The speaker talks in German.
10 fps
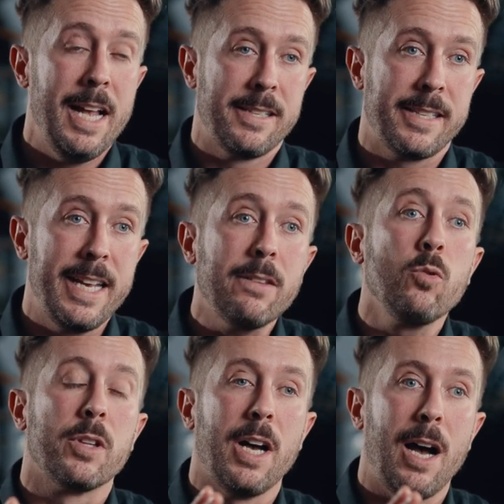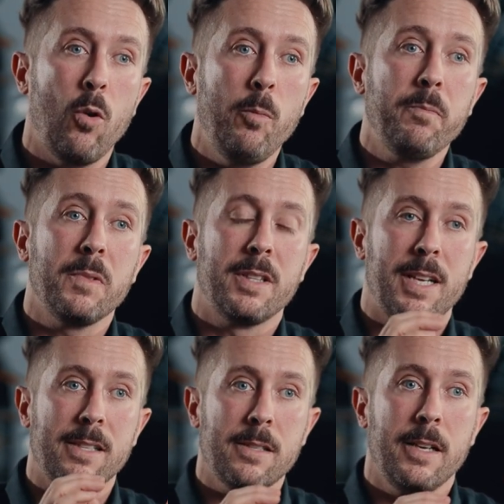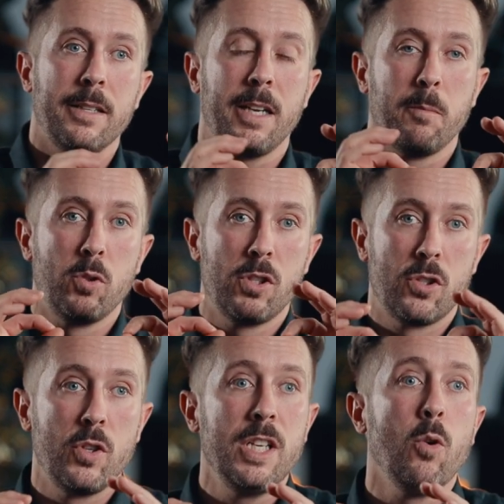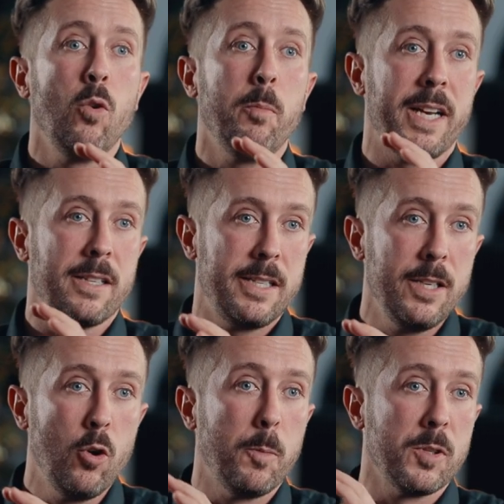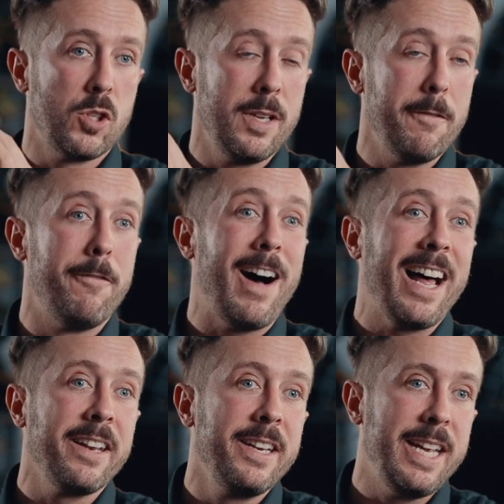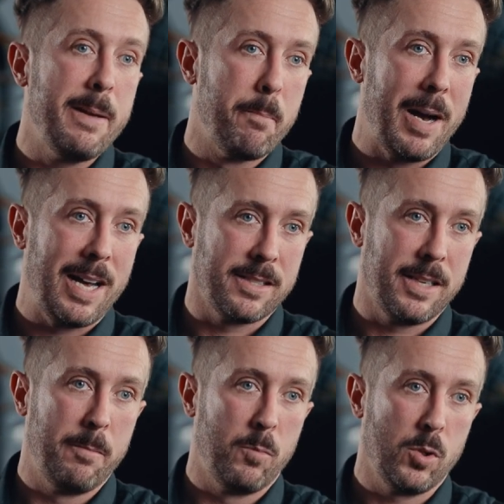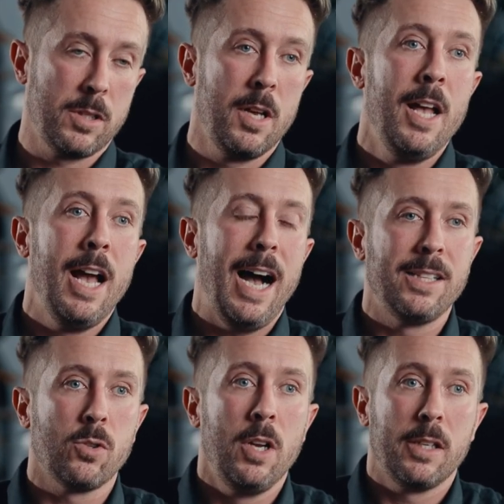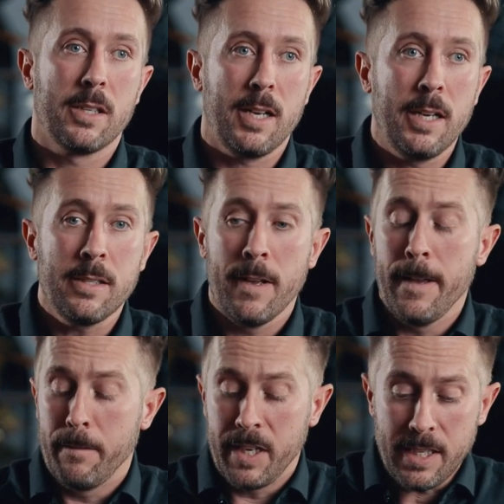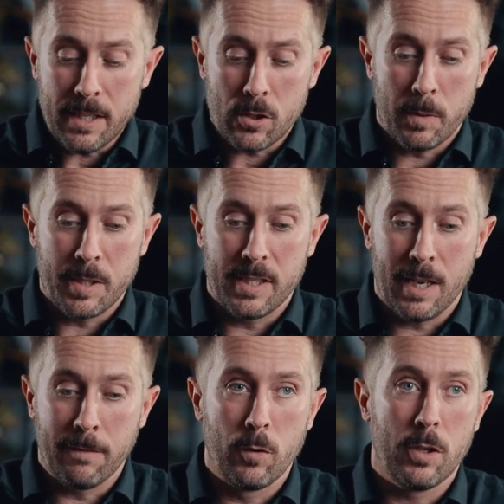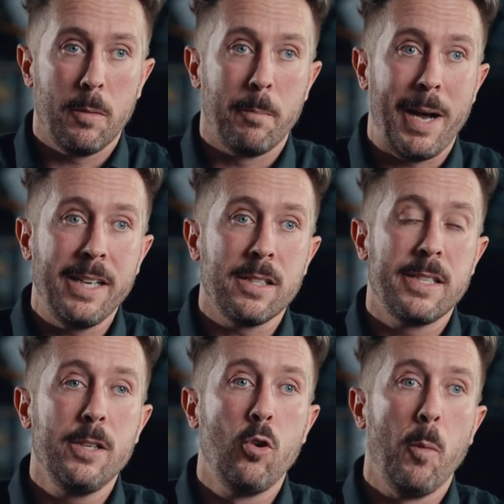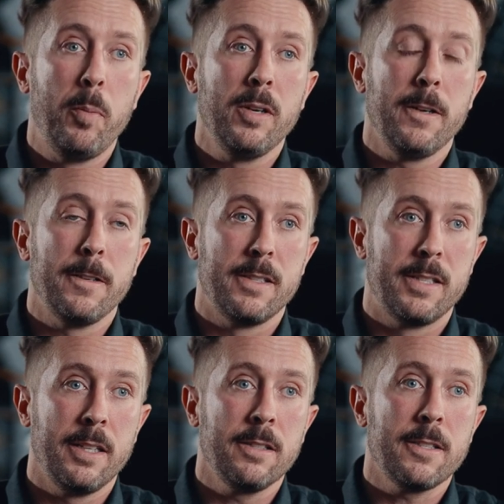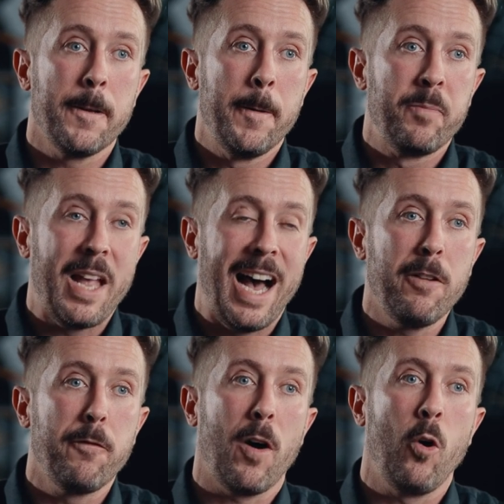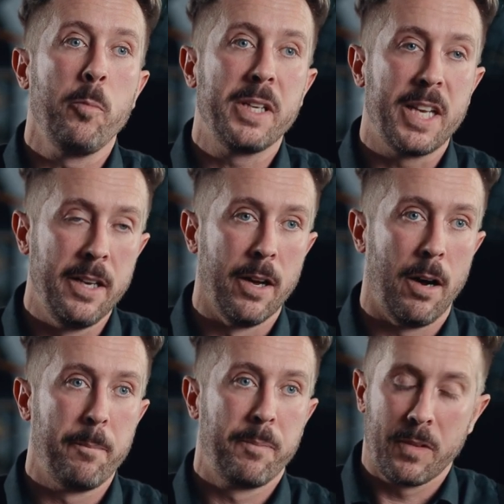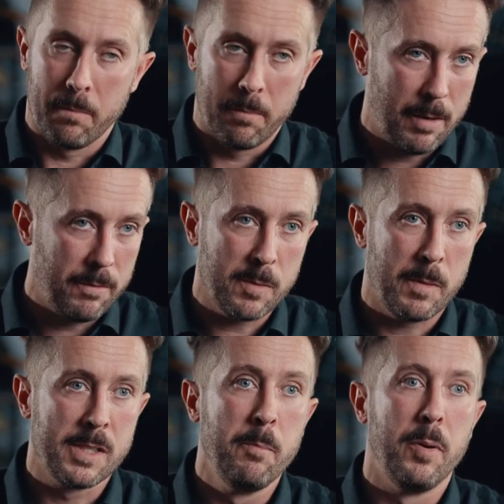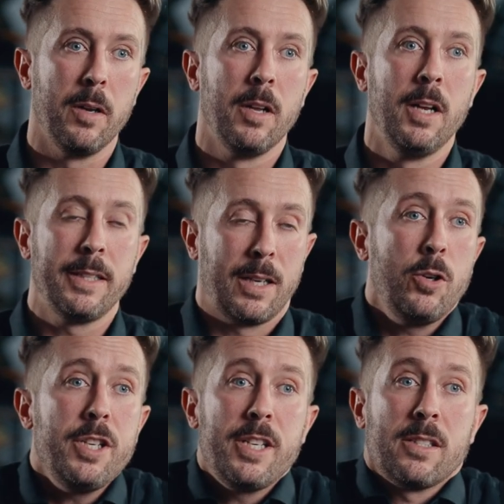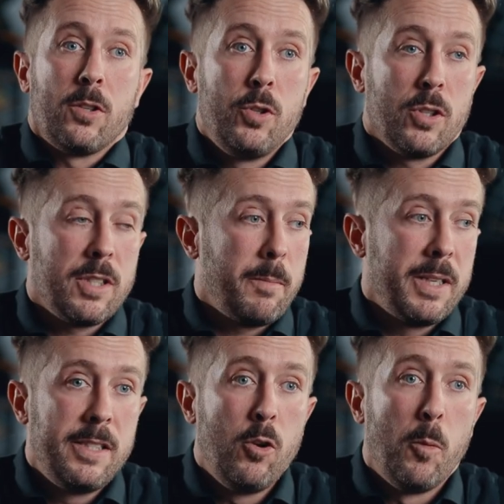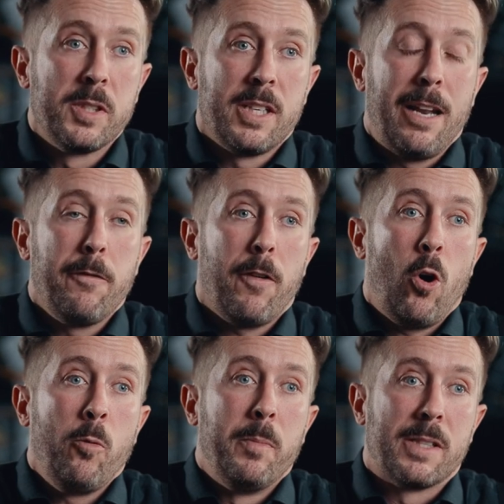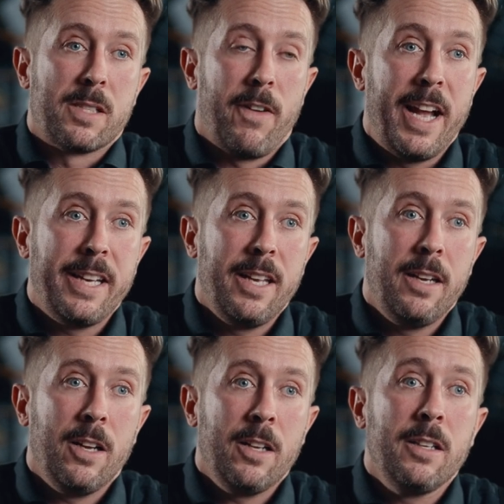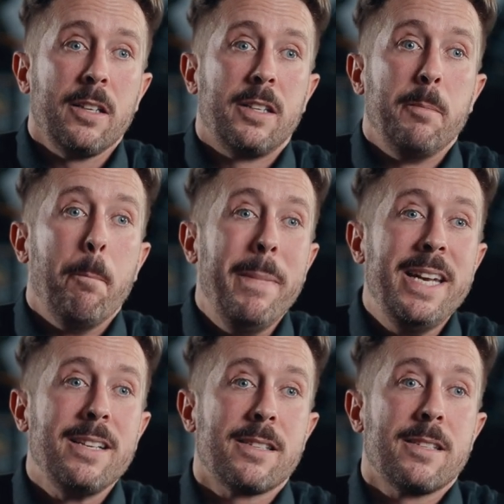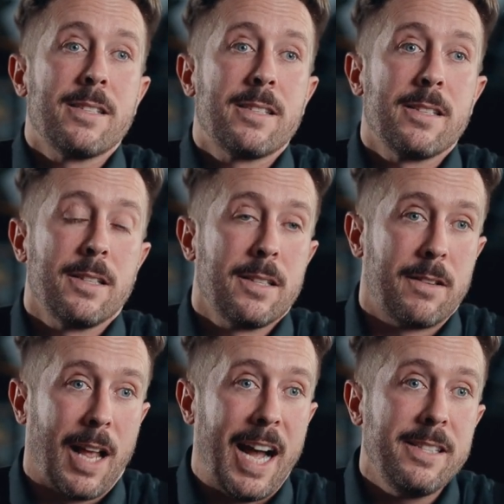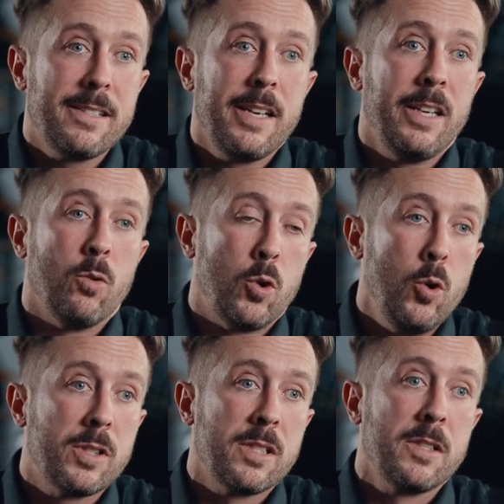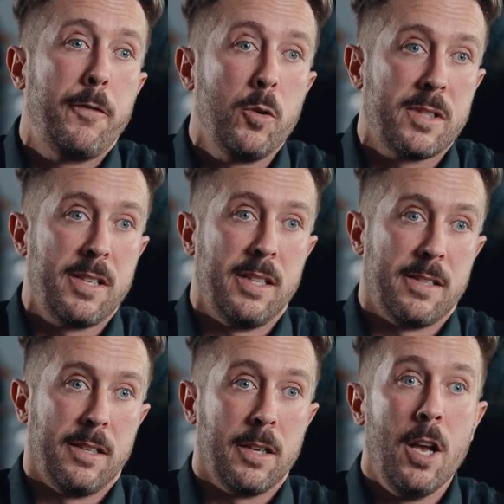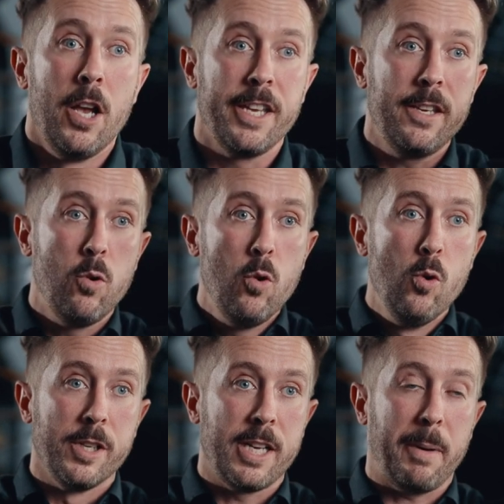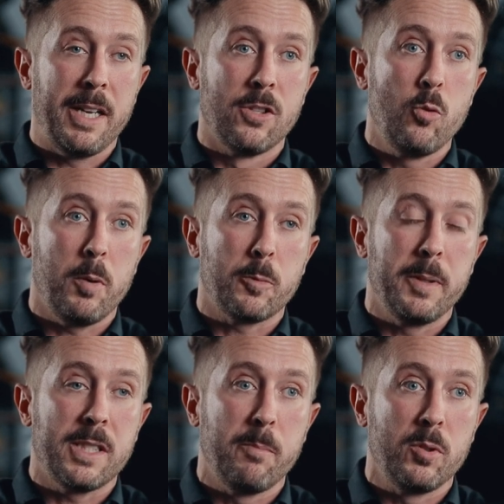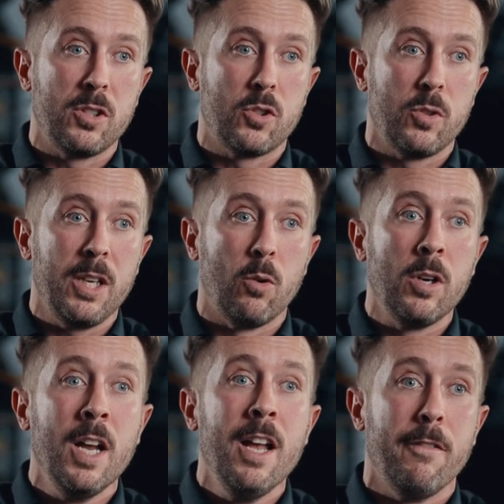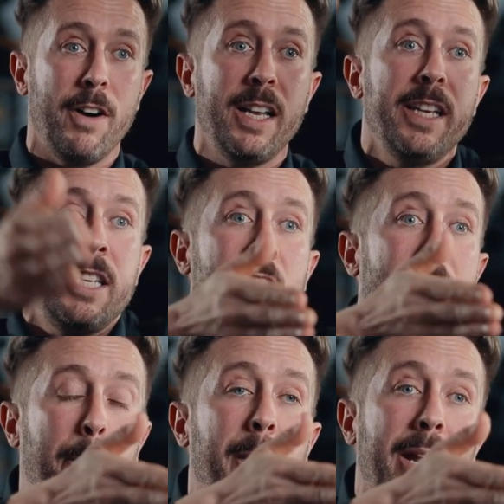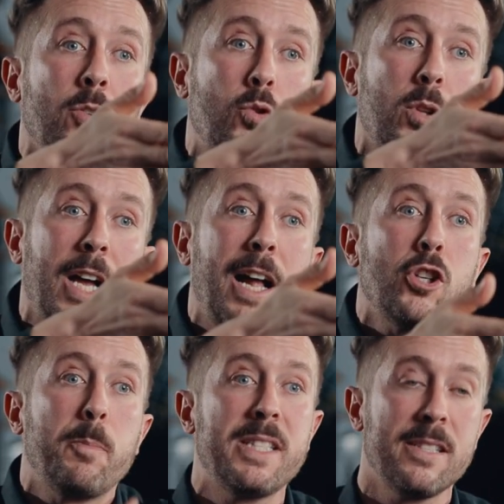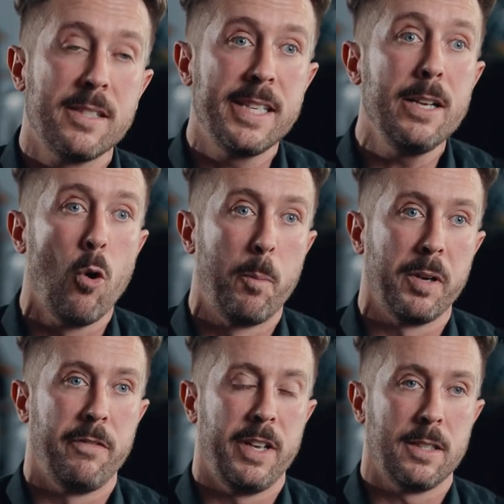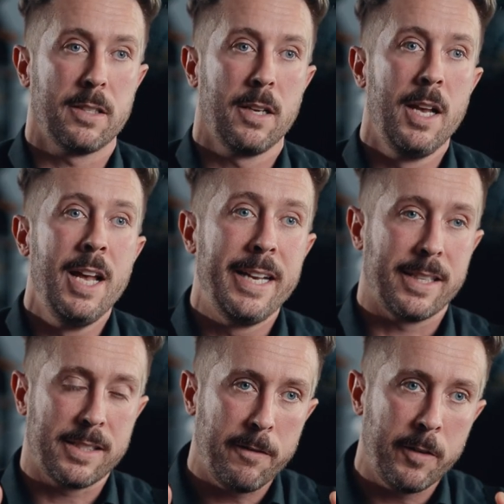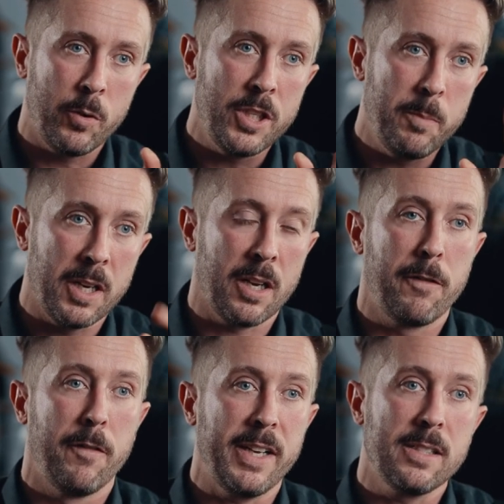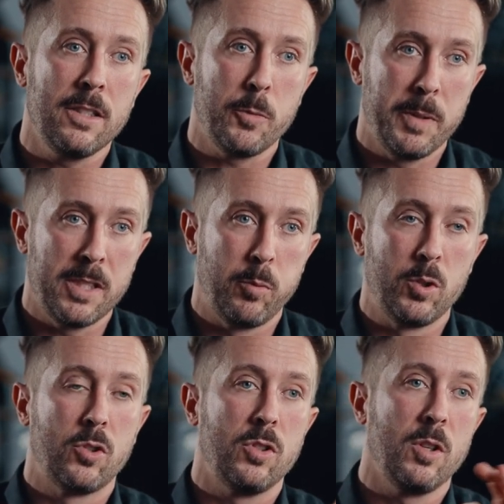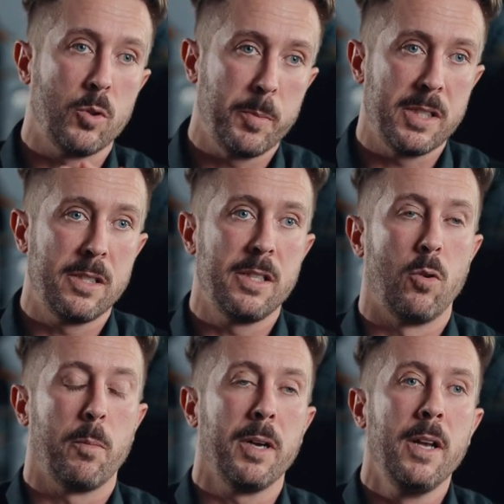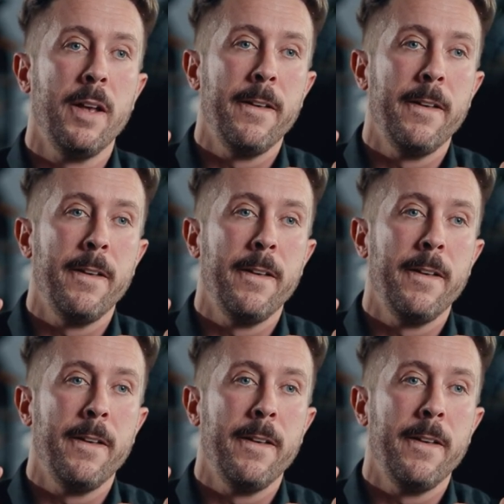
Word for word: Es geht nur darum, dass deine Positionierung bei der Zielgruppe wahrnehmbar sein muss. Also, das heißt, wenn ich jetzt zum Beispiel sagen würde, meine Zielgruppe sind alle Frauen mit Kindern, machen wir es mal simpel, dann könnte ich jetzt natürlich auch sagen, meine Zielgruppe sind alle Frauen mit zwei Kindern, die mindestens 13 und höchstens 14 sind. Juhu, ich habe eine super spitze Positionierung, weil ich habe eine total spitze Zielgruppe gewählt. Das darf man auch nicht miteinander verwechseln, spitze Positionierung, spitze Zielgruppe.